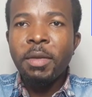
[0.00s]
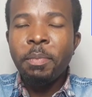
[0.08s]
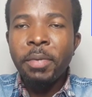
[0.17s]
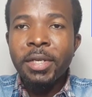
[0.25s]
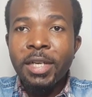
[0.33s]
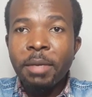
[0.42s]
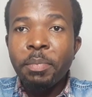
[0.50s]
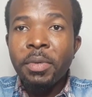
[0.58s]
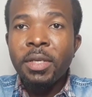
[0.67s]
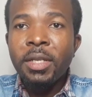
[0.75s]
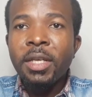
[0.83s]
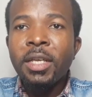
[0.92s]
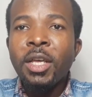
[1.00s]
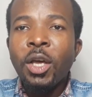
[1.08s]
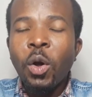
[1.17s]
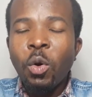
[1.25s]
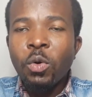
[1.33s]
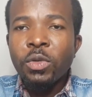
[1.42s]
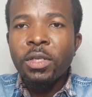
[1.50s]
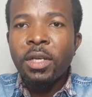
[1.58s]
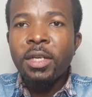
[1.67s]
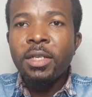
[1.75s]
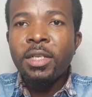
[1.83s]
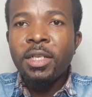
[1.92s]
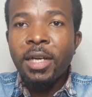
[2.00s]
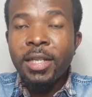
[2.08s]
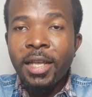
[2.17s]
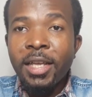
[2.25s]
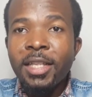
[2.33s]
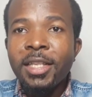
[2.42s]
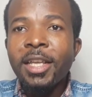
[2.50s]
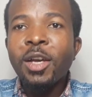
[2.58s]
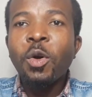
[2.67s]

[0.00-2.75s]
per capire cosa ci attende,